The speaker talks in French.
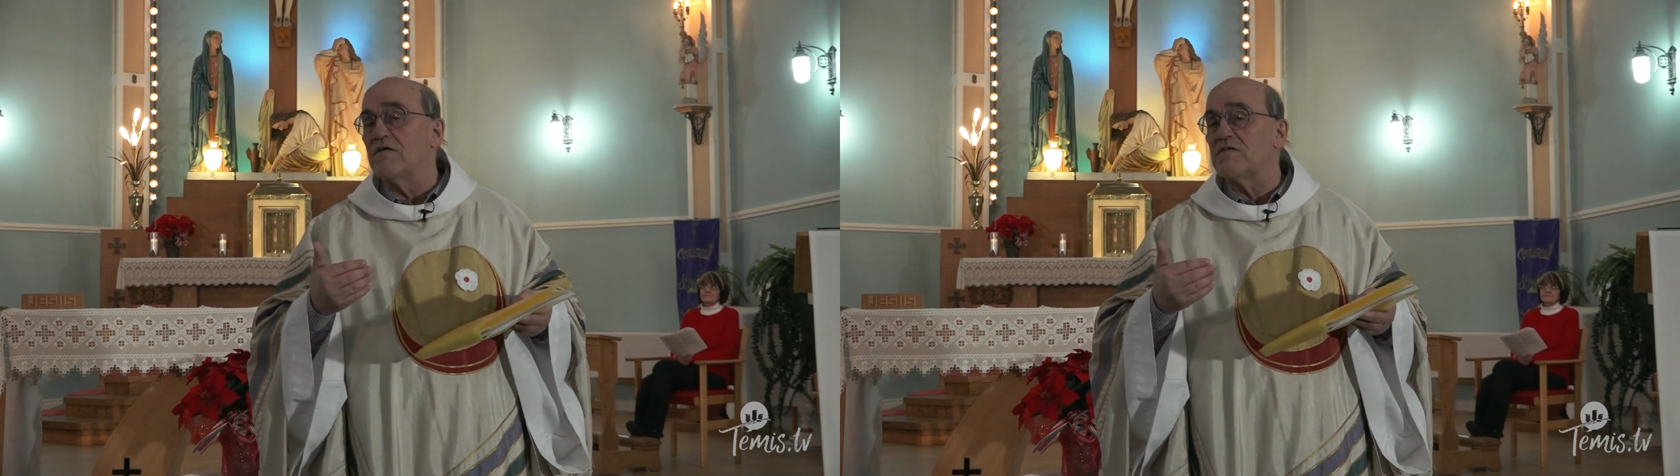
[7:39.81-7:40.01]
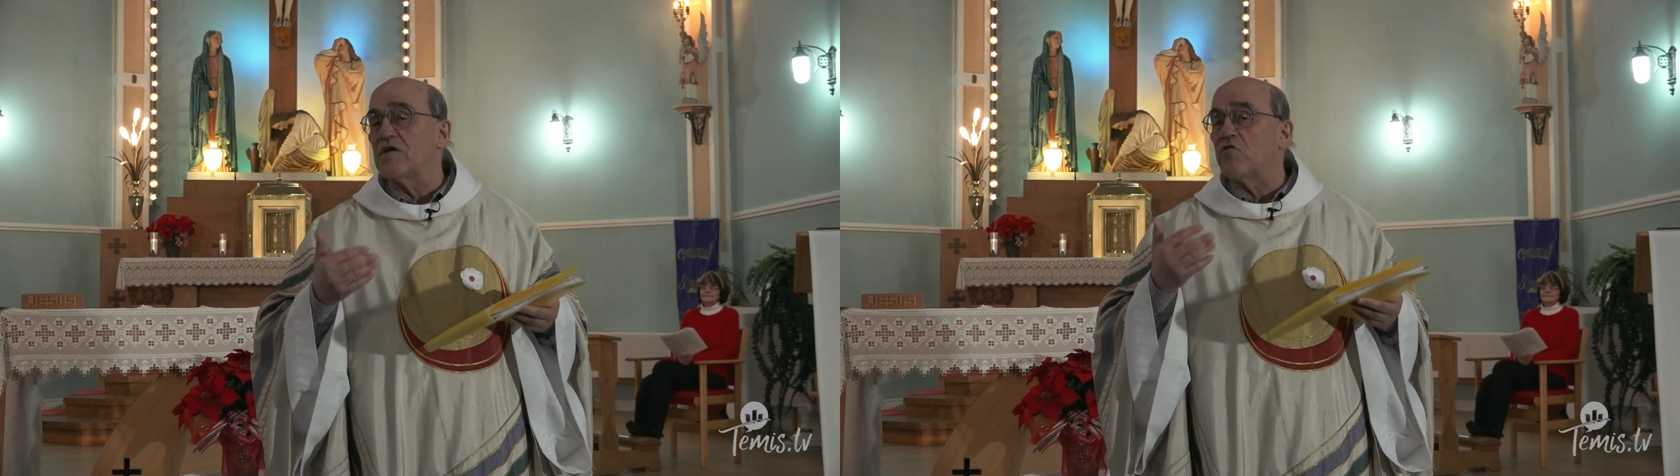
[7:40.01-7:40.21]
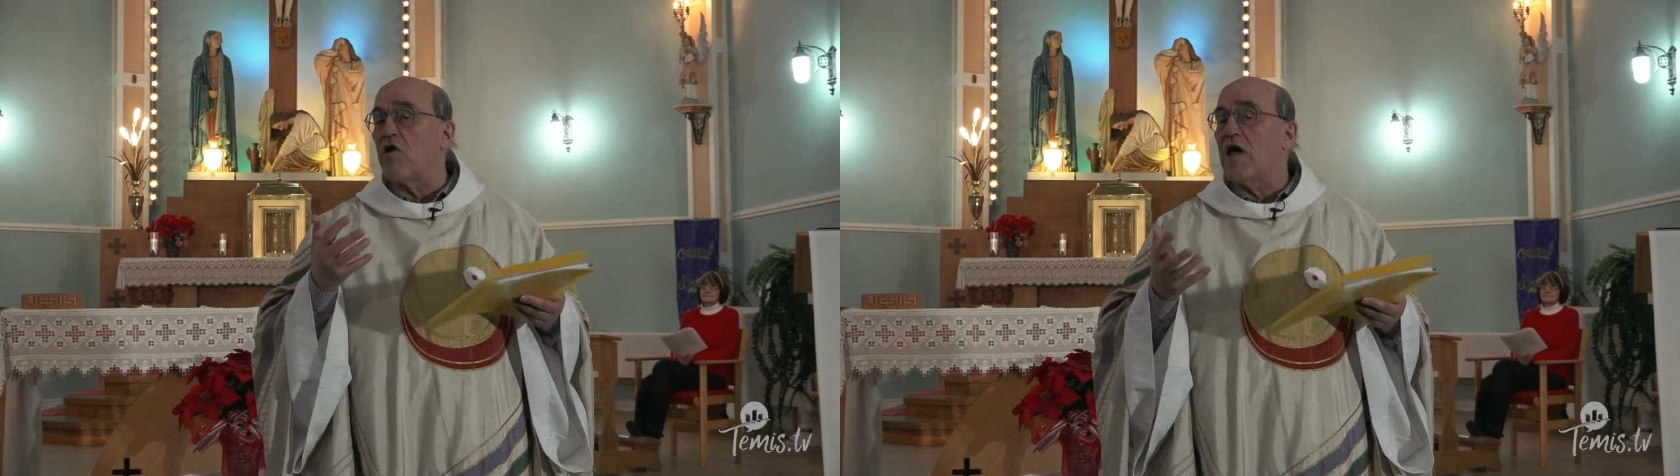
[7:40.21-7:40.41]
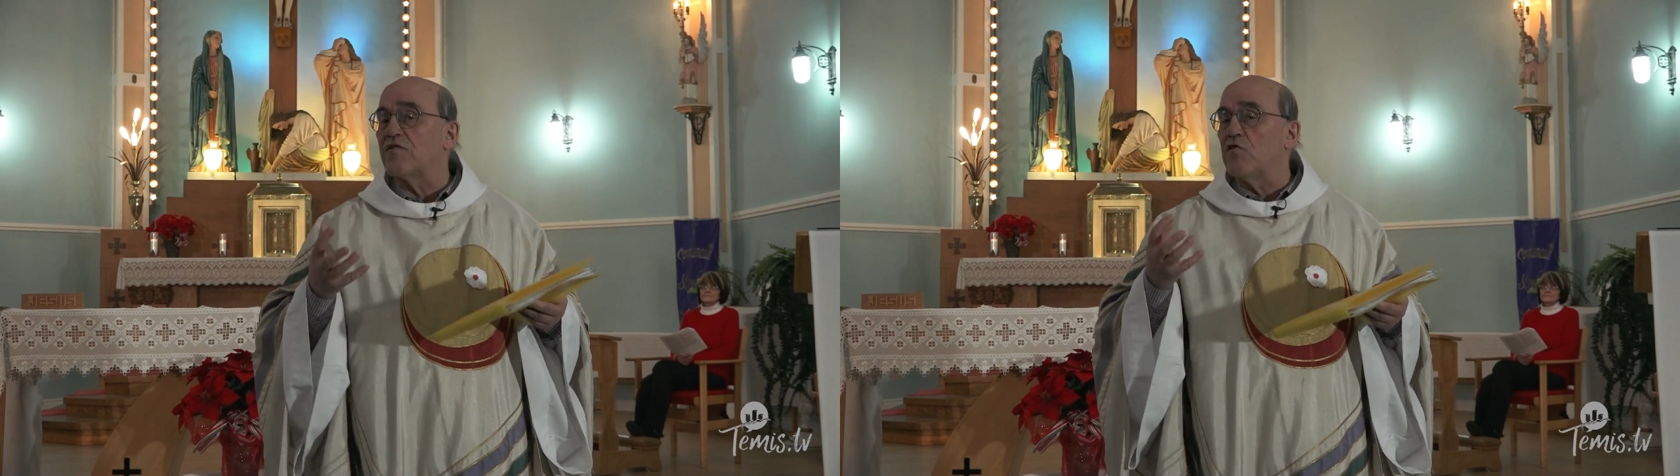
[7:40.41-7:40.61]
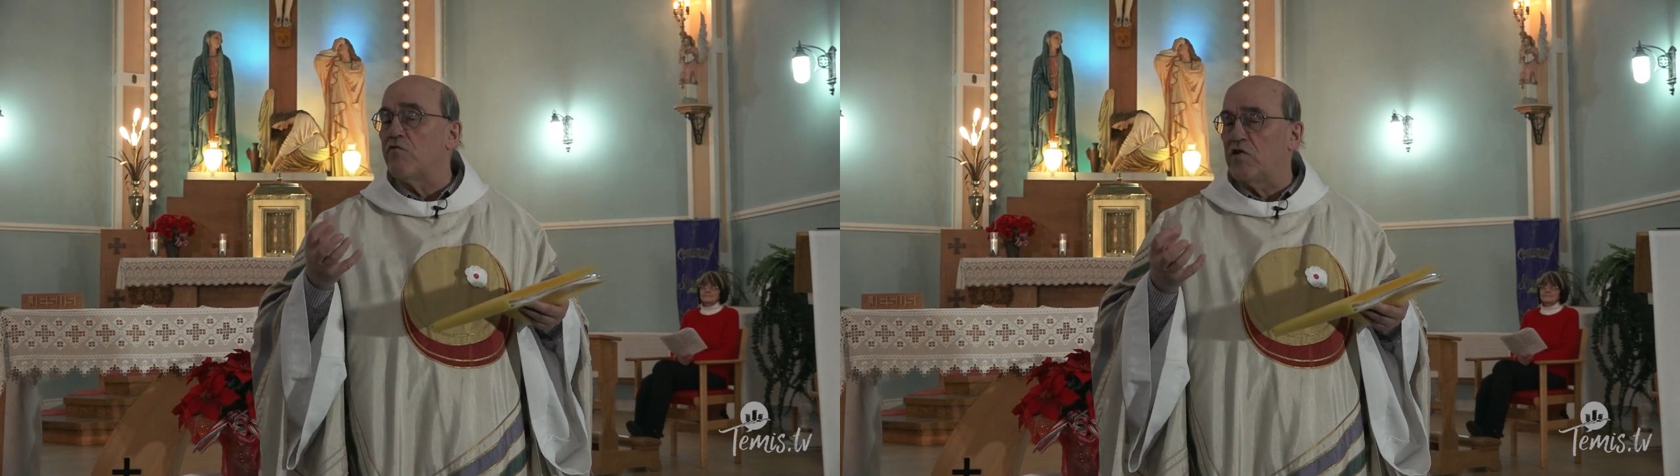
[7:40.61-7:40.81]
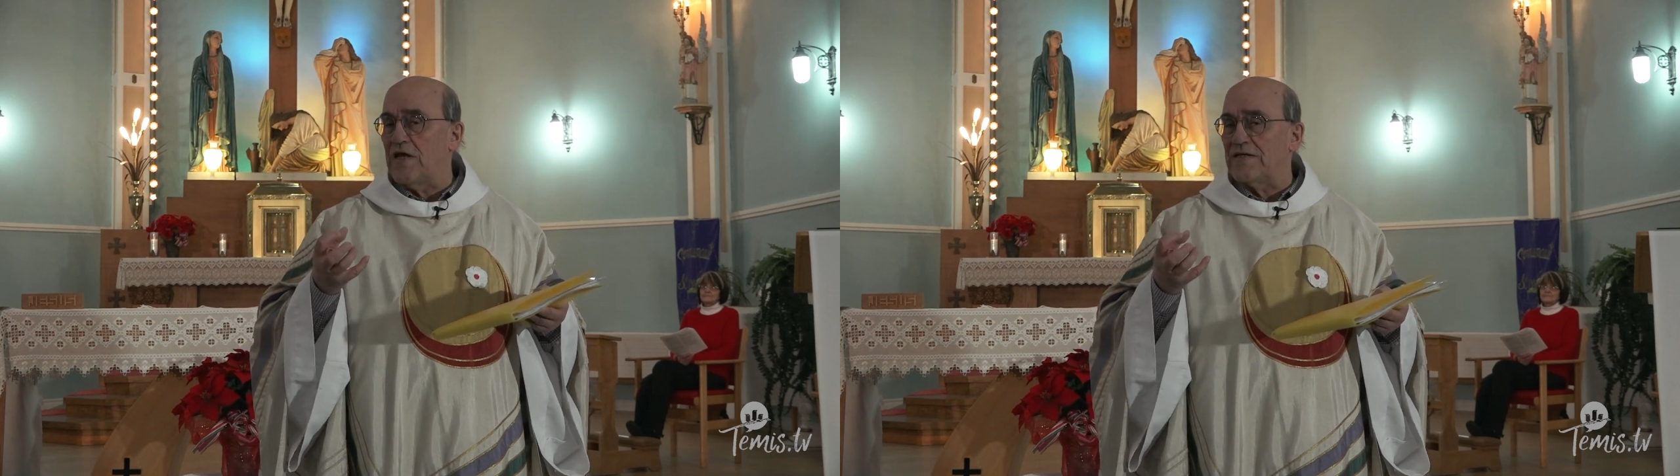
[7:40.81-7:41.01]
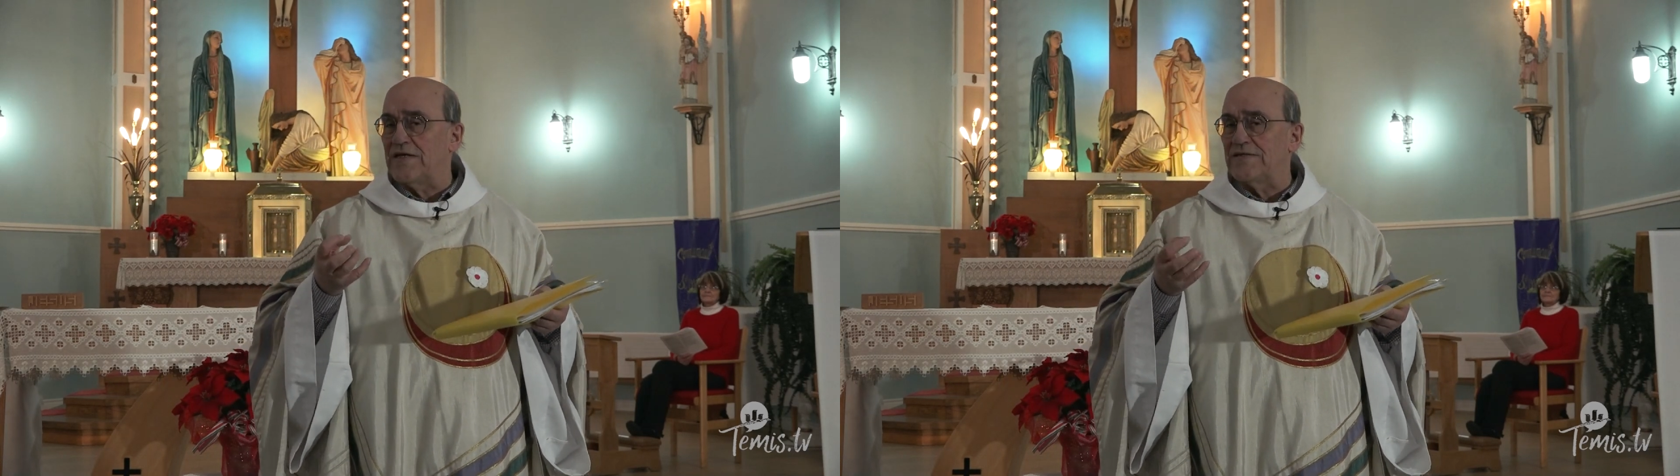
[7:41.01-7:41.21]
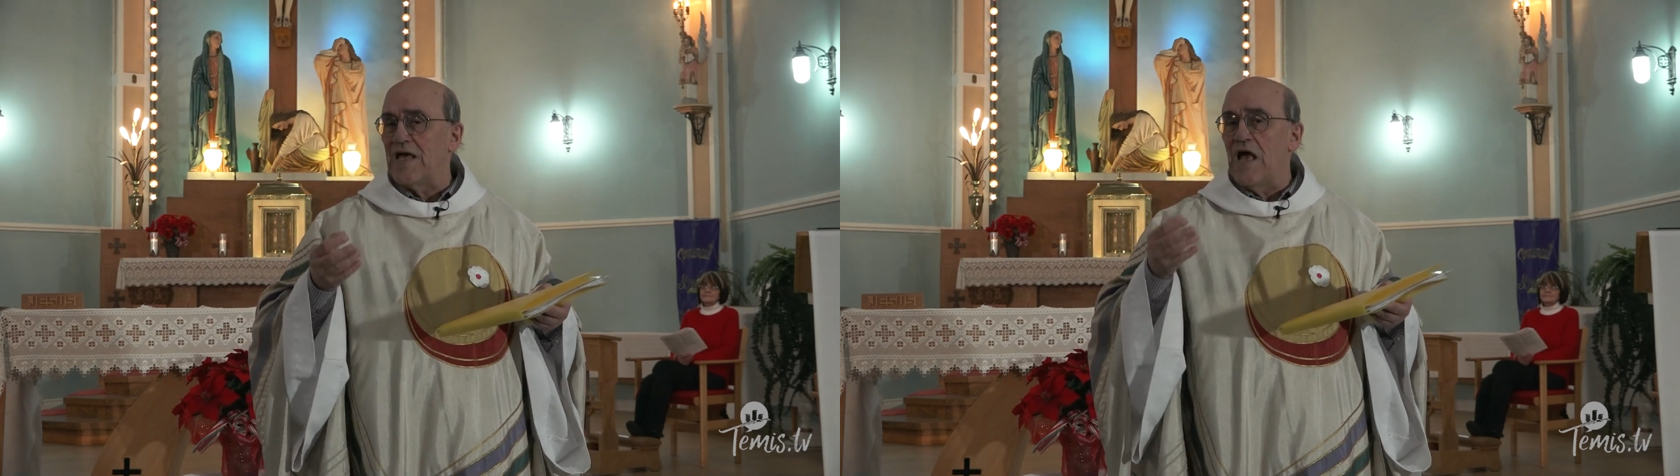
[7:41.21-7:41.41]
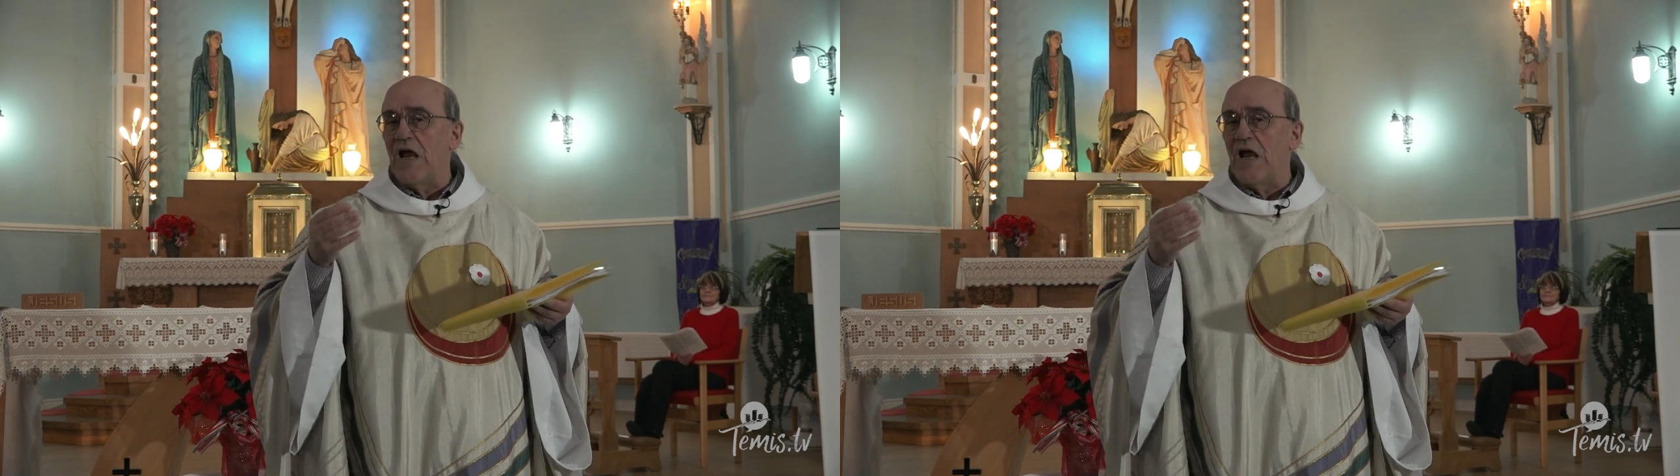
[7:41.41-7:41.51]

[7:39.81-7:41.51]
cette relation fondatrice,